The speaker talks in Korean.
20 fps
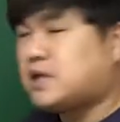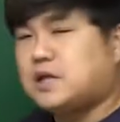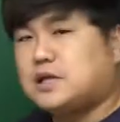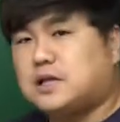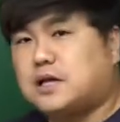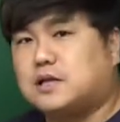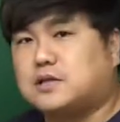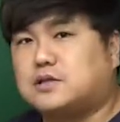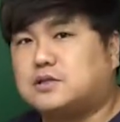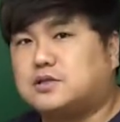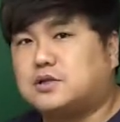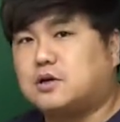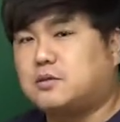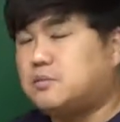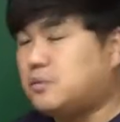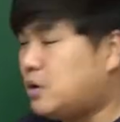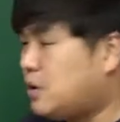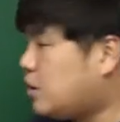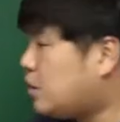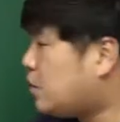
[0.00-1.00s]
된다는
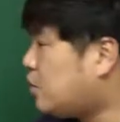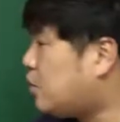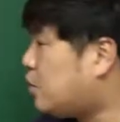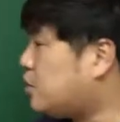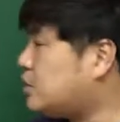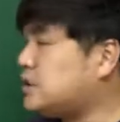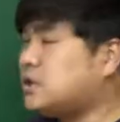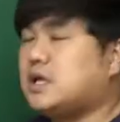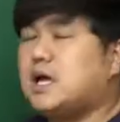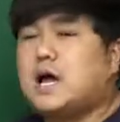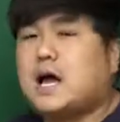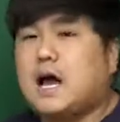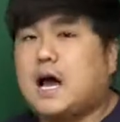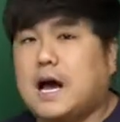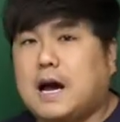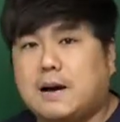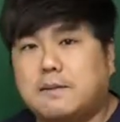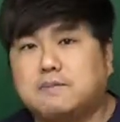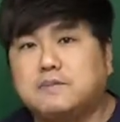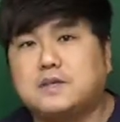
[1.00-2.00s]
점. 요거는
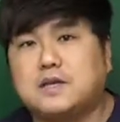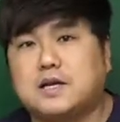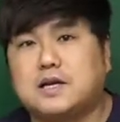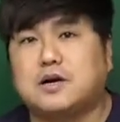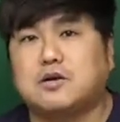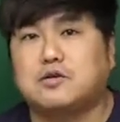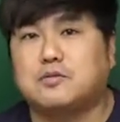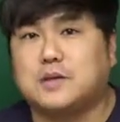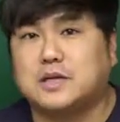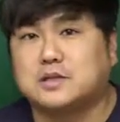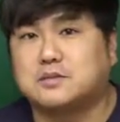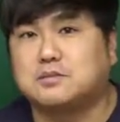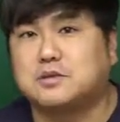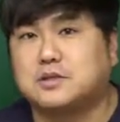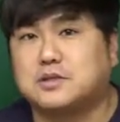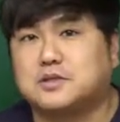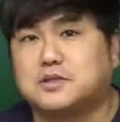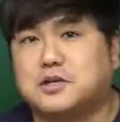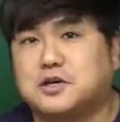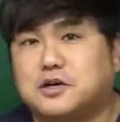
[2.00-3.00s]
암기라고
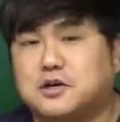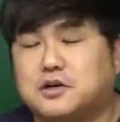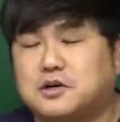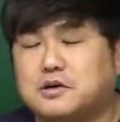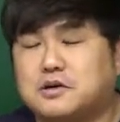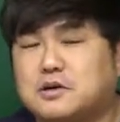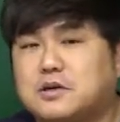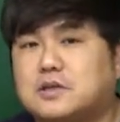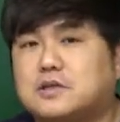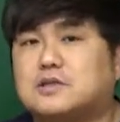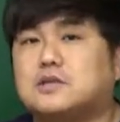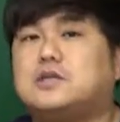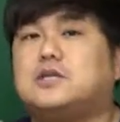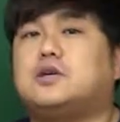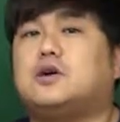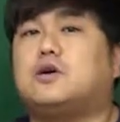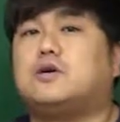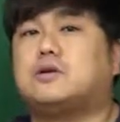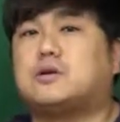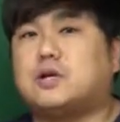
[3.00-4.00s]
말씀드렸어요. 그래서
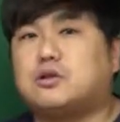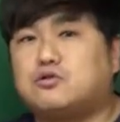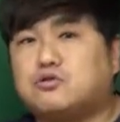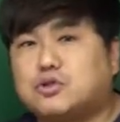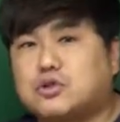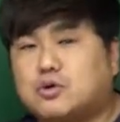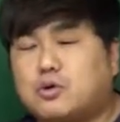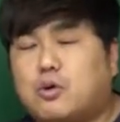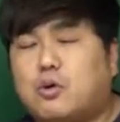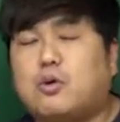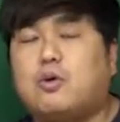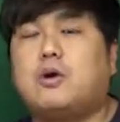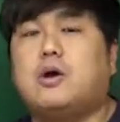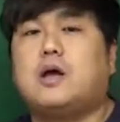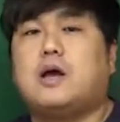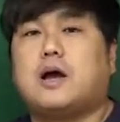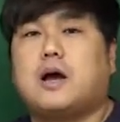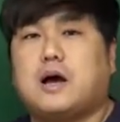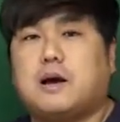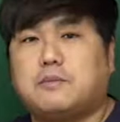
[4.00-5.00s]
기억을 해두시고
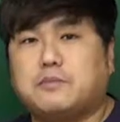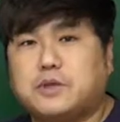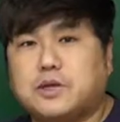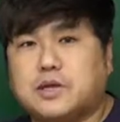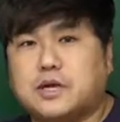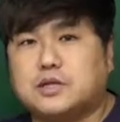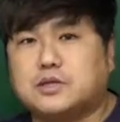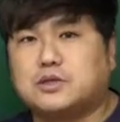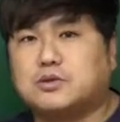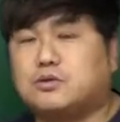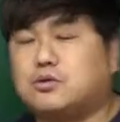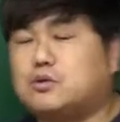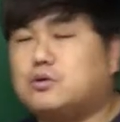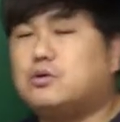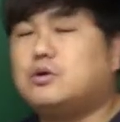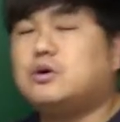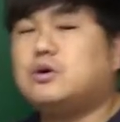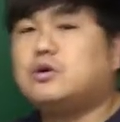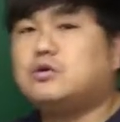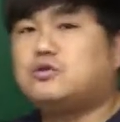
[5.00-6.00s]

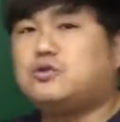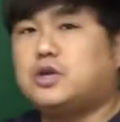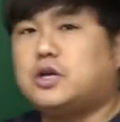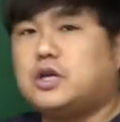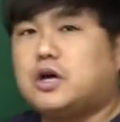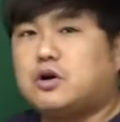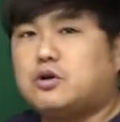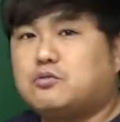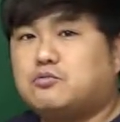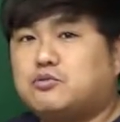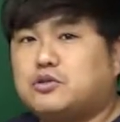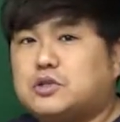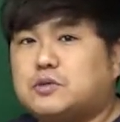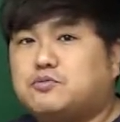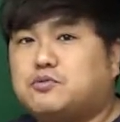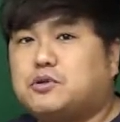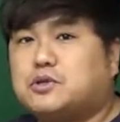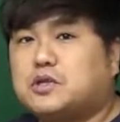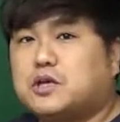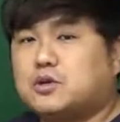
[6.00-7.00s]
암기하시고 뒤에 나오는 문제
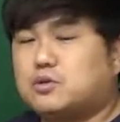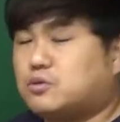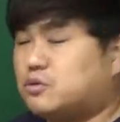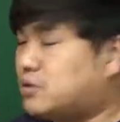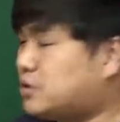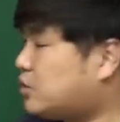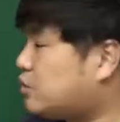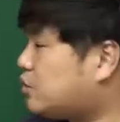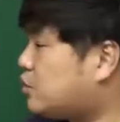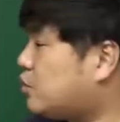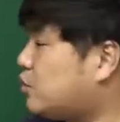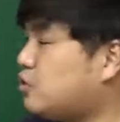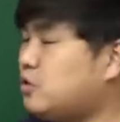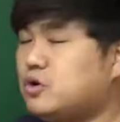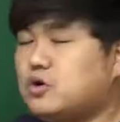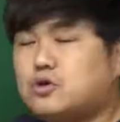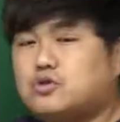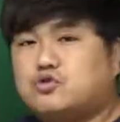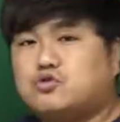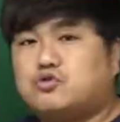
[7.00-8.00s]
풀 때도 그리고 또
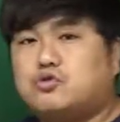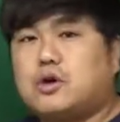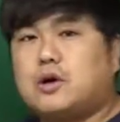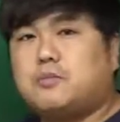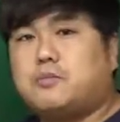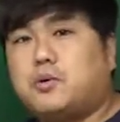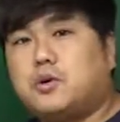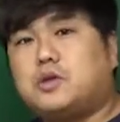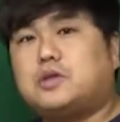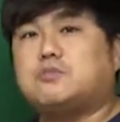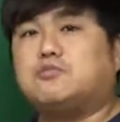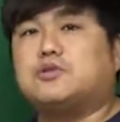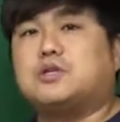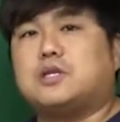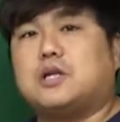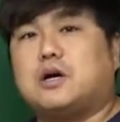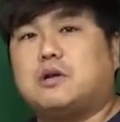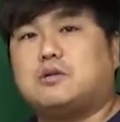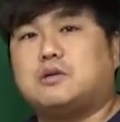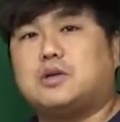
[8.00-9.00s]
중요한 포인트 문제
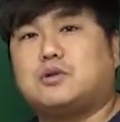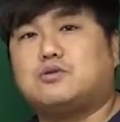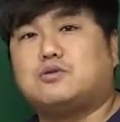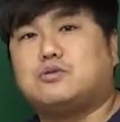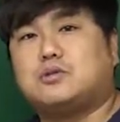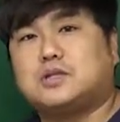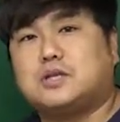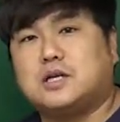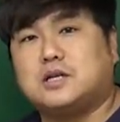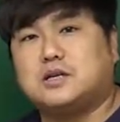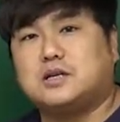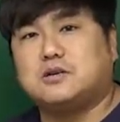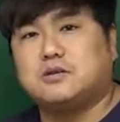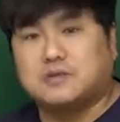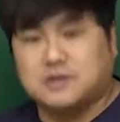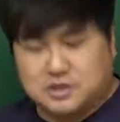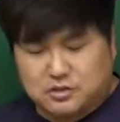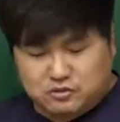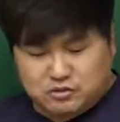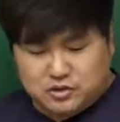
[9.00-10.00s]
나올 때도 잘
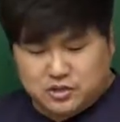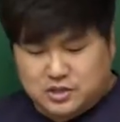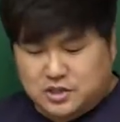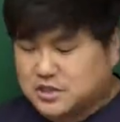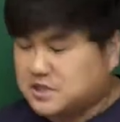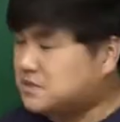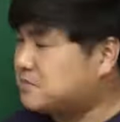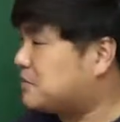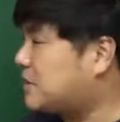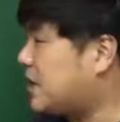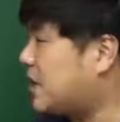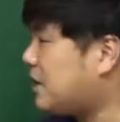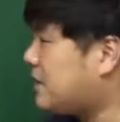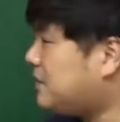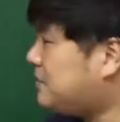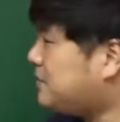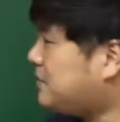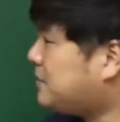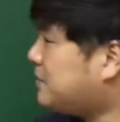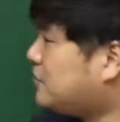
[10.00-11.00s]
기억을 해두셔야 되겠습니다.
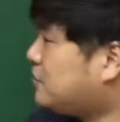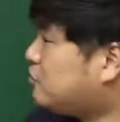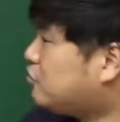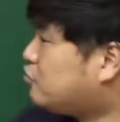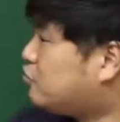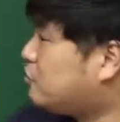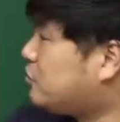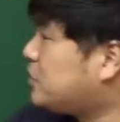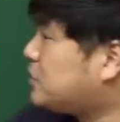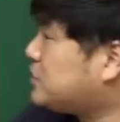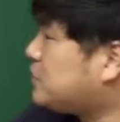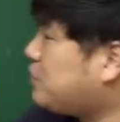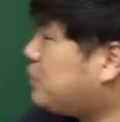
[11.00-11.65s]
두 번째